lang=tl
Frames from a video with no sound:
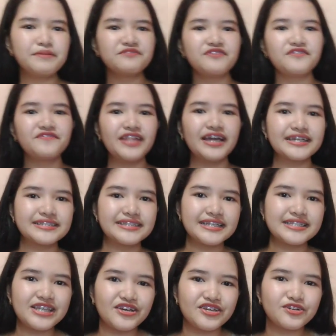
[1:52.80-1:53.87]
magbablog
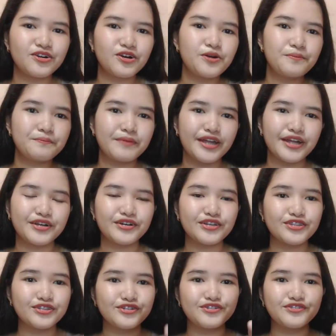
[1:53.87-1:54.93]
test ako. Iko-compare ko
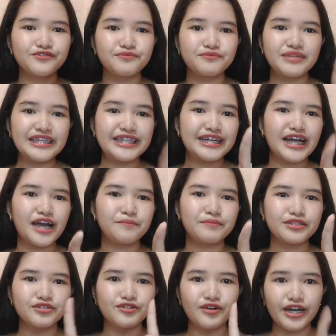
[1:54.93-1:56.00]
tong
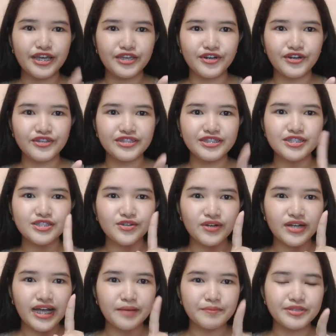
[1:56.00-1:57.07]
ginagamit ko ngayon. So,
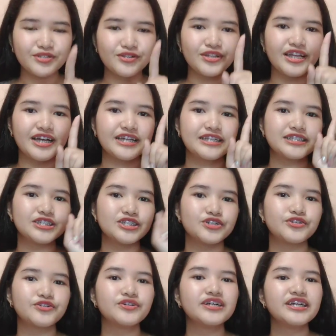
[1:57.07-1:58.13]
ang gamit ko lang is
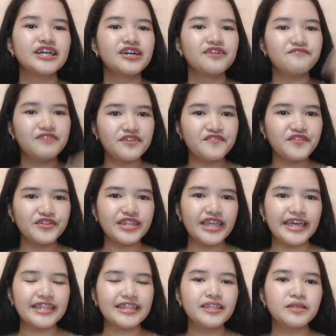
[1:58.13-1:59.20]
yung Vivo
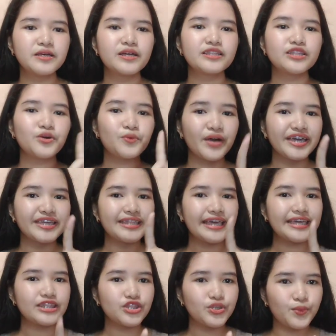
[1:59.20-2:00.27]
din na
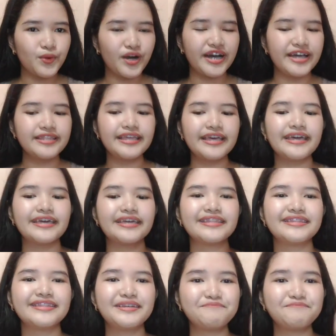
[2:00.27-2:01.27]
Y91 and